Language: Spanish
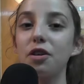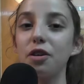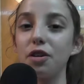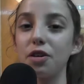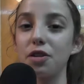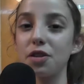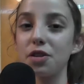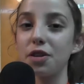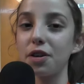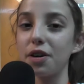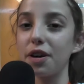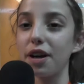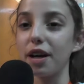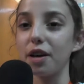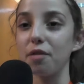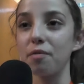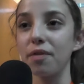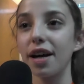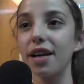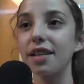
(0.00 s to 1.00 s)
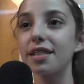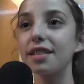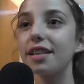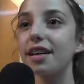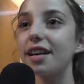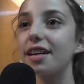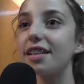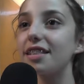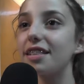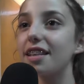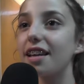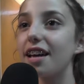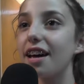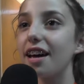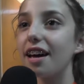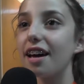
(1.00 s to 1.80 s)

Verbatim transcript: con sogas y masas.